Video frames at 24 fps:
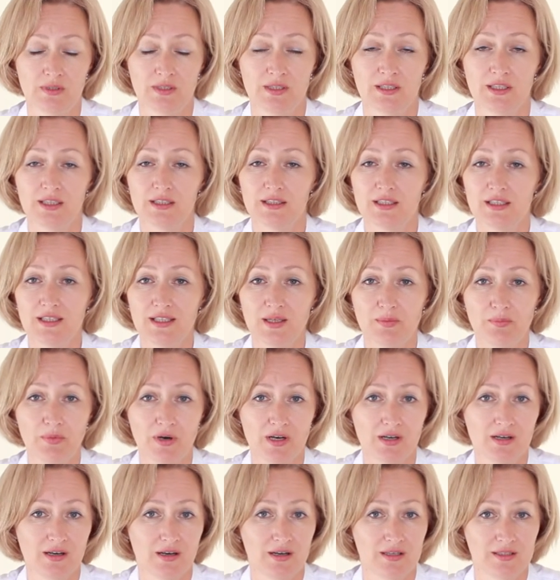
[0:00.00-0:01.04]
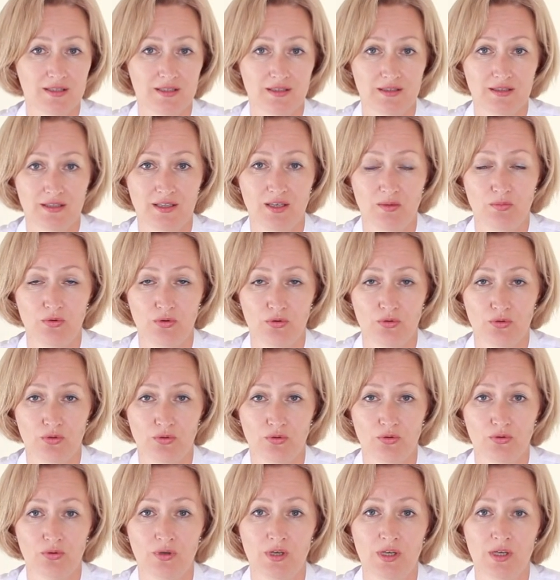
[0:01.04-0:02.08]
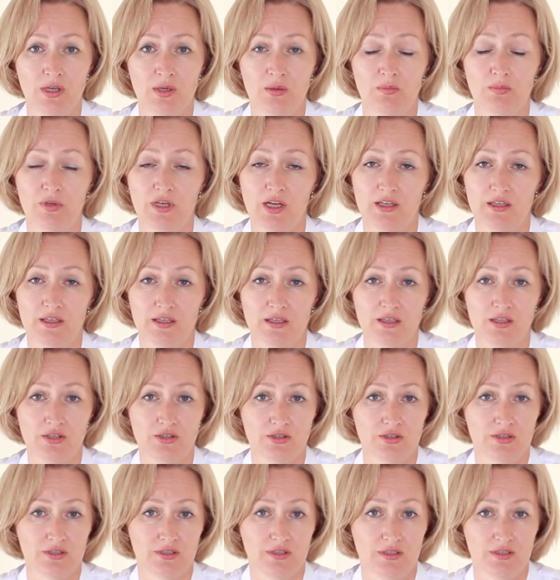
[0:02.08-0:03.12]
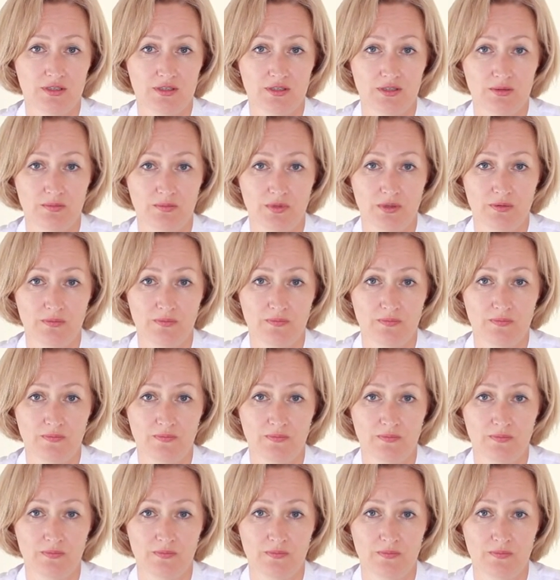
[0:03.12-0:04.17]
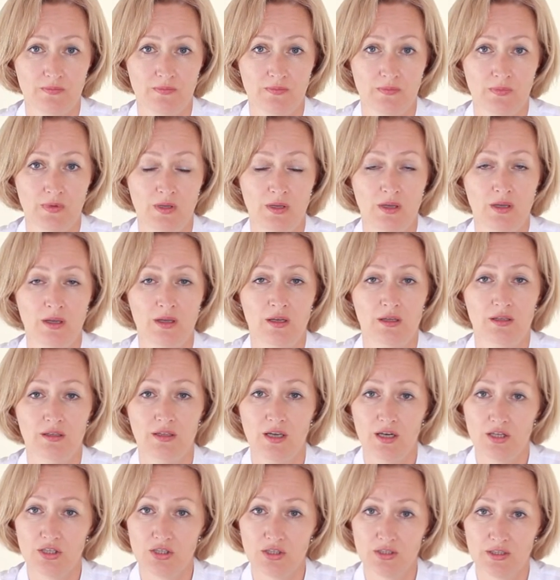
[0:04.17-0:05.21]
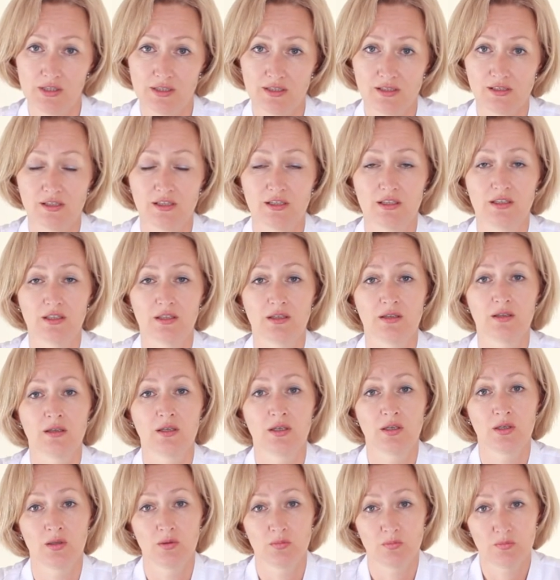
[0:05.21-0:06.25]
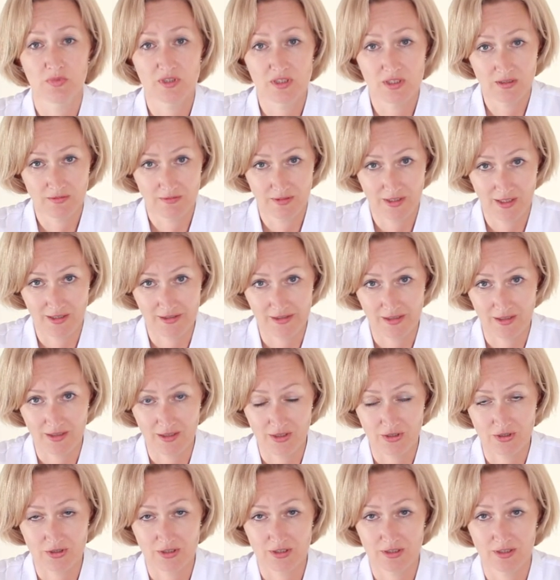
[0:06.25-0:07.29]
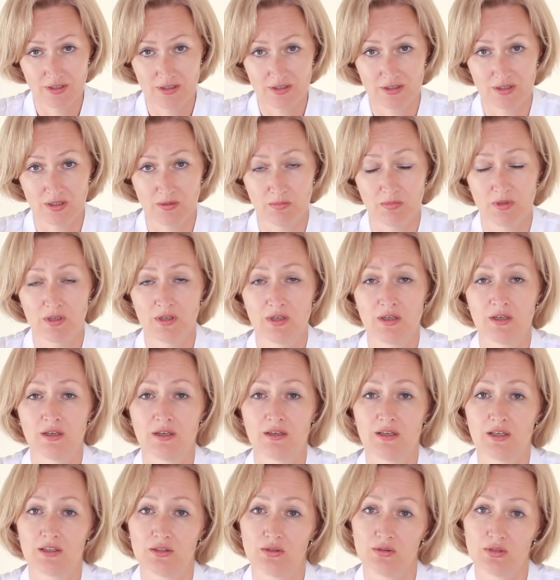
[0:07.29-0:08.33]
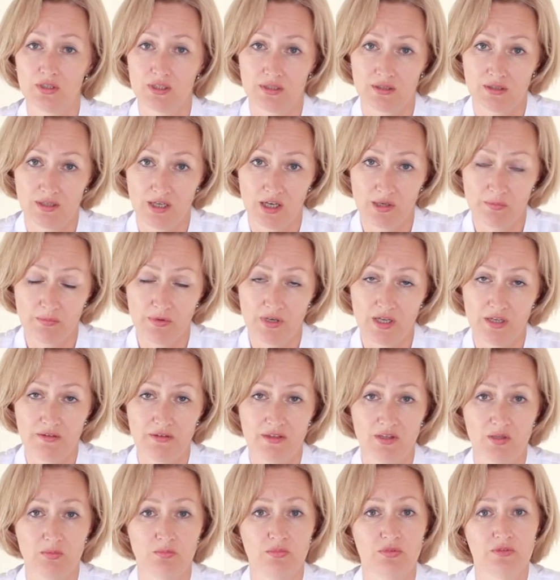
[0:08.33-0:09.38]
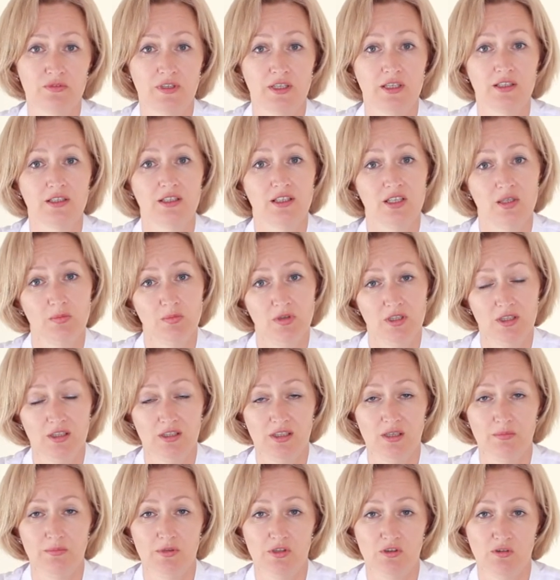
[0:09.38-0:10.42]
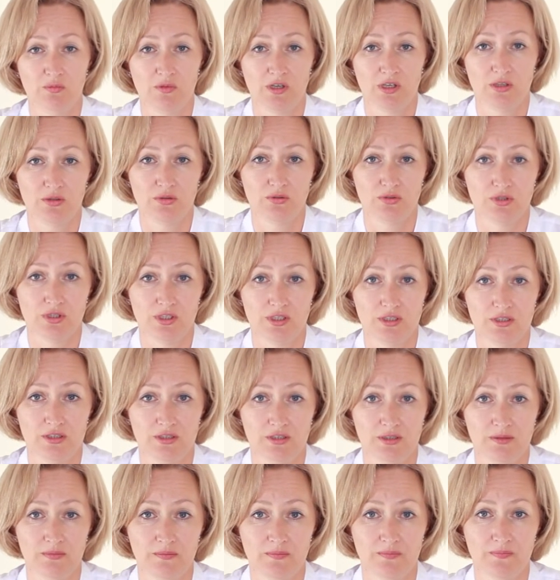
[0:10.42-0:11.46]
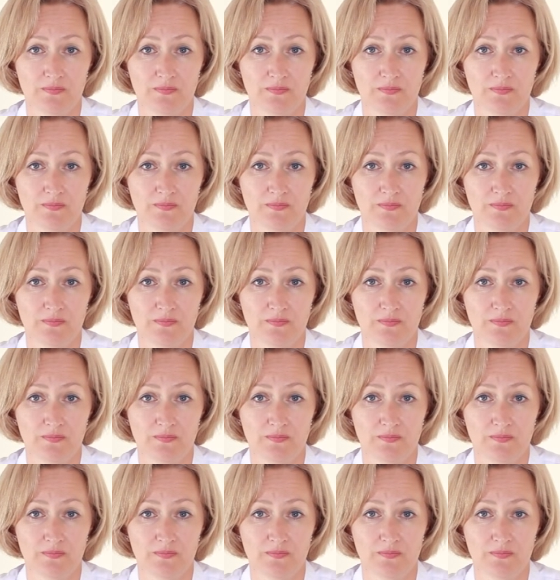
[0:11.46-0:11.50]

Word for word: Это не показано ребенку при аллергической сыпи. Даже если это псевдоаллергическая сыпь, которая, как правило, бывает именно на первом году жизни.